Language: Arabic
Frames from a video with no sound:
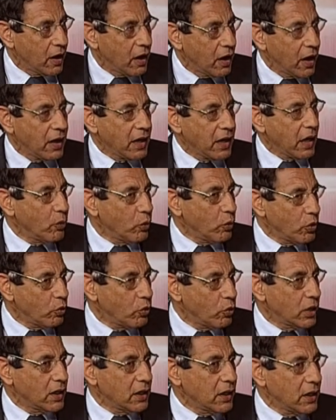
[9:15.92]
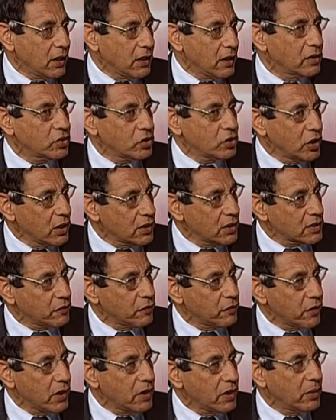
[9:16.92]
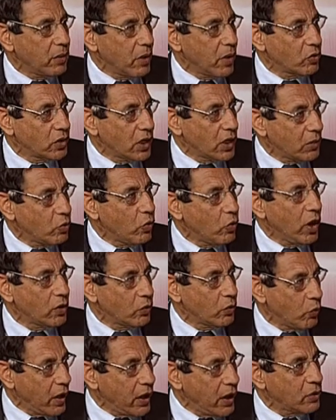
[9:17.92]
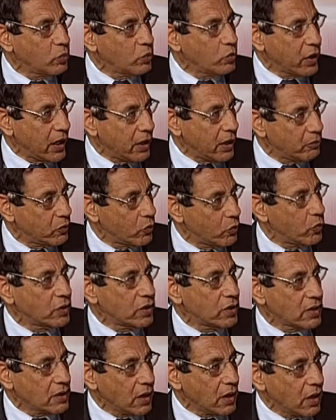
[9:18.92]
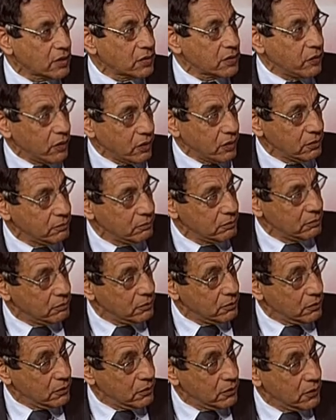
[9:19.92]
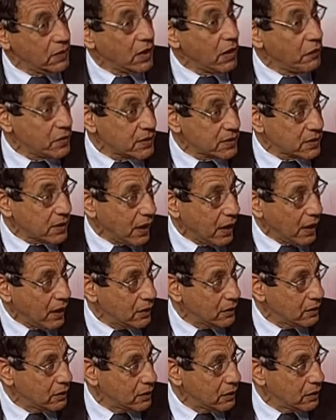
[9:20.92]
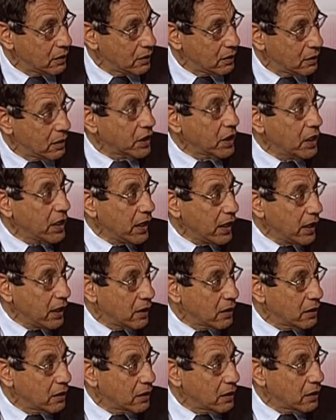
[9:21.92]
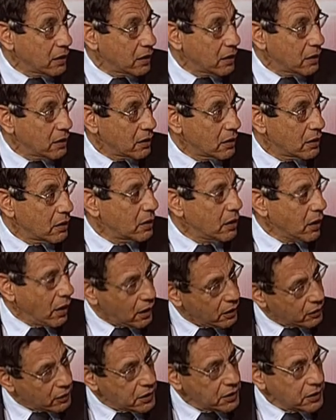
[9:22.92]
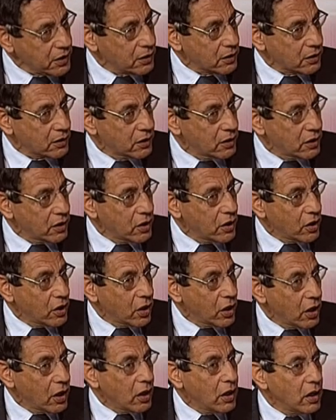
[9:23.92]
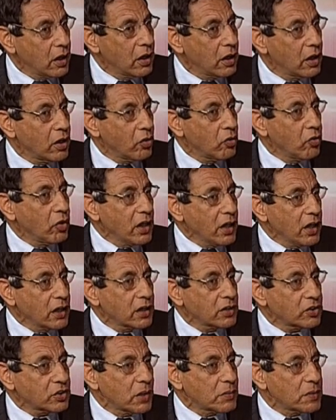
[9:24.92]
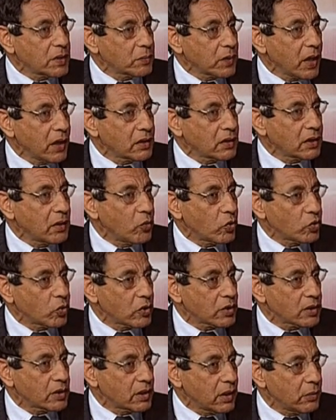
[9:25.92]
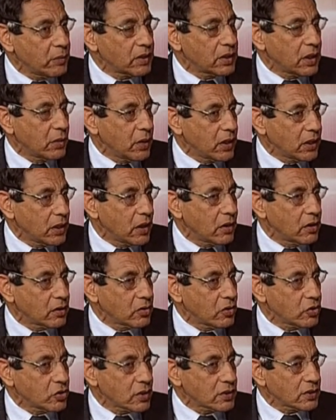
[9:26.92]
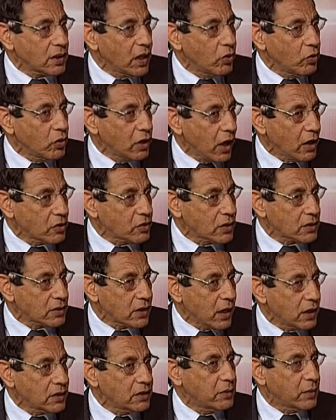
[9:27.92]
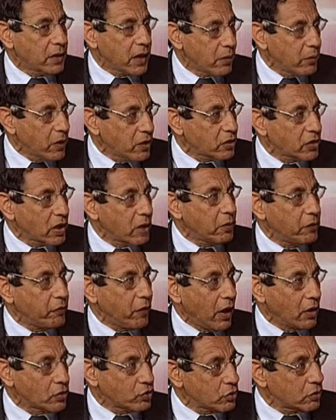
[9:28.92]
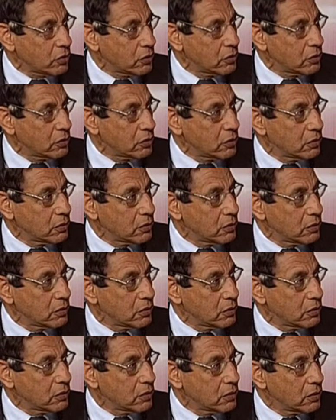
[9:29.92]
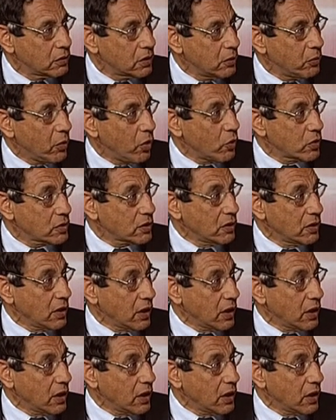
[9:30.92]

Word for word: هنحوله لجنيه شيلي صفرين يبقى قدامه واحد وكام وتسع اصفار ده في الساعه جنيه مليار لا كتير يعني آه. اه قولي احنا الشمس بتاعتنا متوسطه من 8 ل 12 ساعه قولي 10 ساعات يبقى كمان اضربي في 10 يبقى وصلنا